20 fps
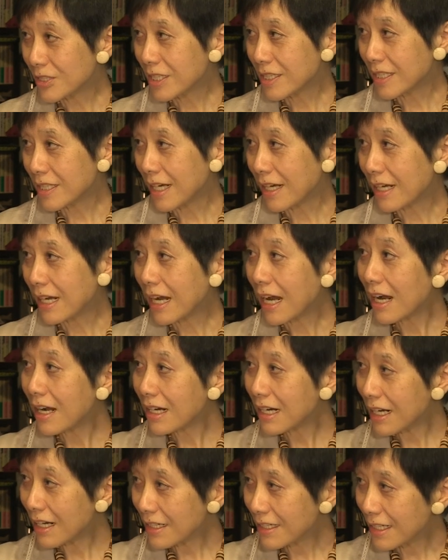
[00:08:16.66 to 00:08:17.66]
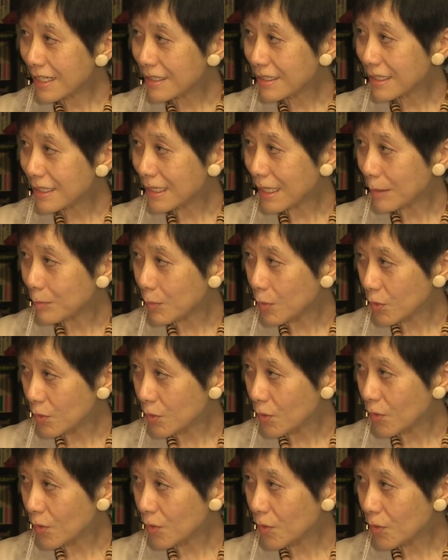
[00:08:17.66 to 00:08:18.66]
して書かれたも
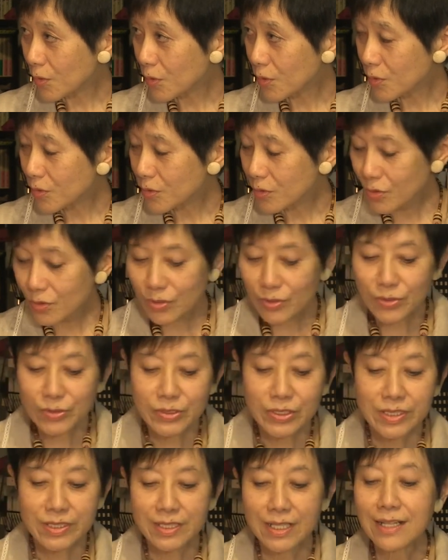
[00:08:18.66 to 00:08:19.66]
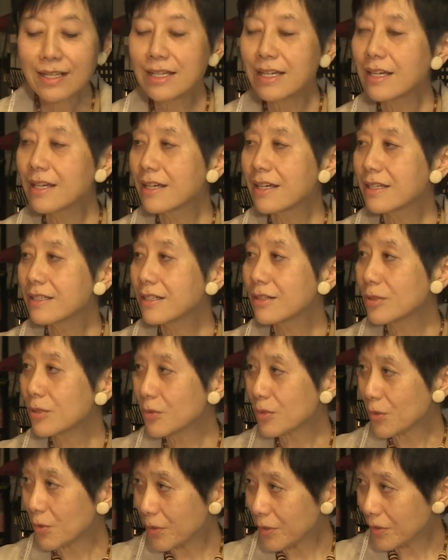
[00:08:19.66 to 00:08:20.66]
のとして日
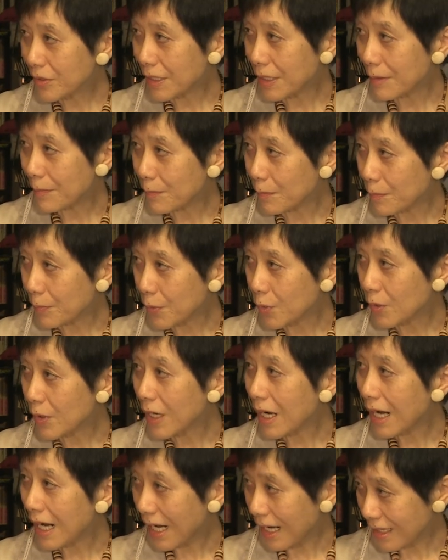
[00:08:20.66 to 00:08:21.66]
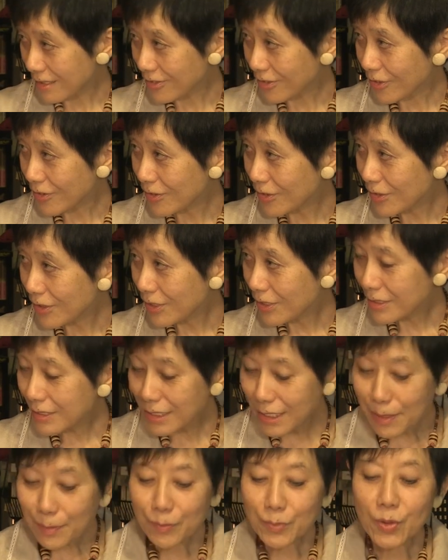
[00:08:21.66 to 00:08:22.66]
本国憲法がある。はい、
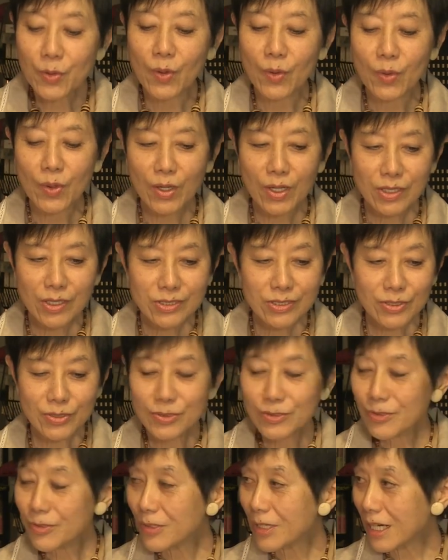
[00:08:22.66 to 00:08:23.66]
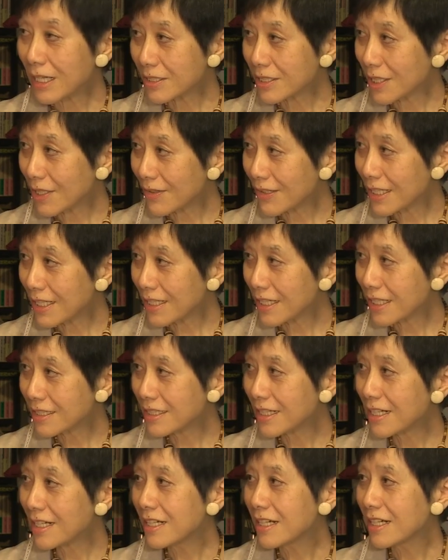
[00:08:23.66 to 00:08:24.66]
でもその傍ら
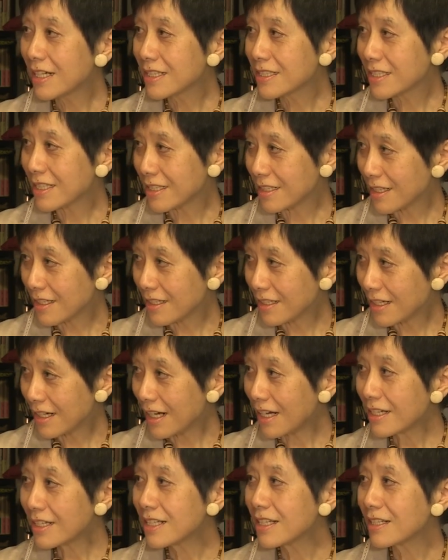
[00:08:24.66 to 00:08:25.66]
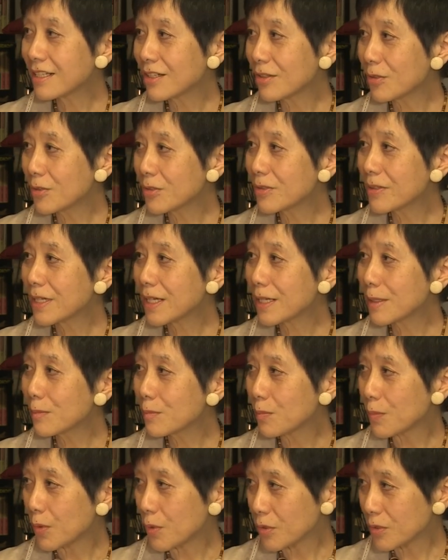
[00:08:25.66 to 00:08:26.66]
にしっかり日本
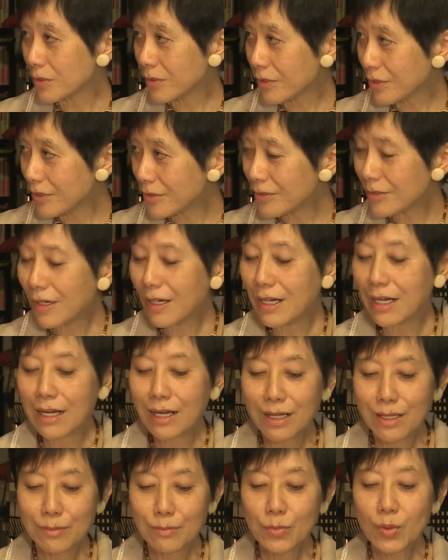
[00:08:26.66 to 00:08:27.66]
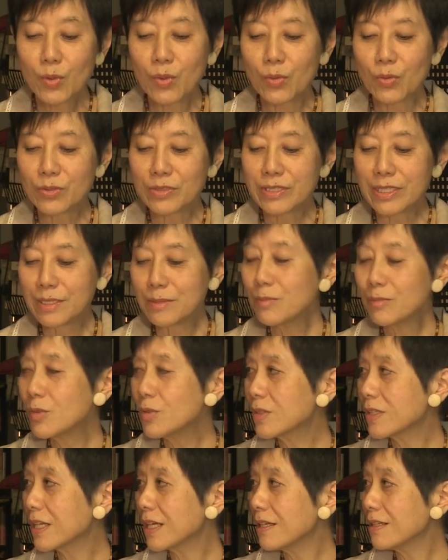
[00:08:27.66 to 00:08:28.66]
憲法っていうのはもう神
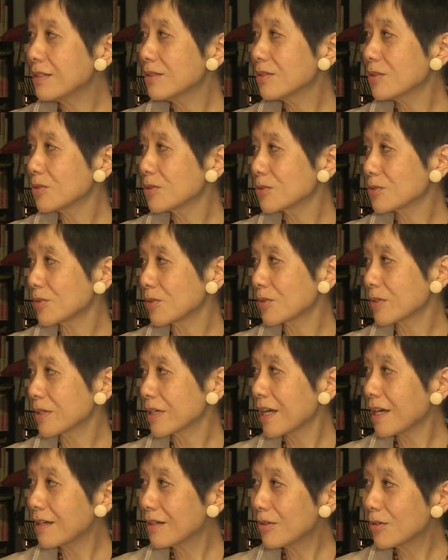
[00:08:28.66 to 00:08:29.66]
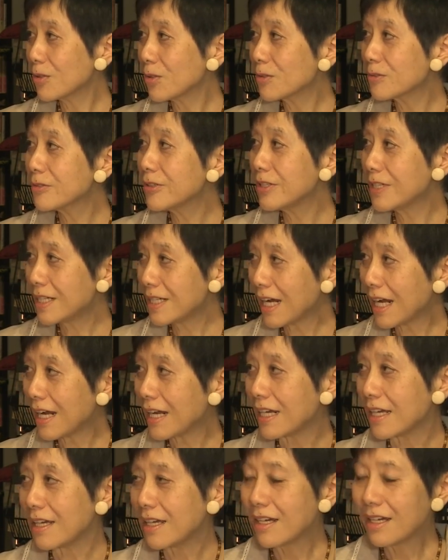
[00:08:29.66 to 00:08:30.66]
武天皇の建国以来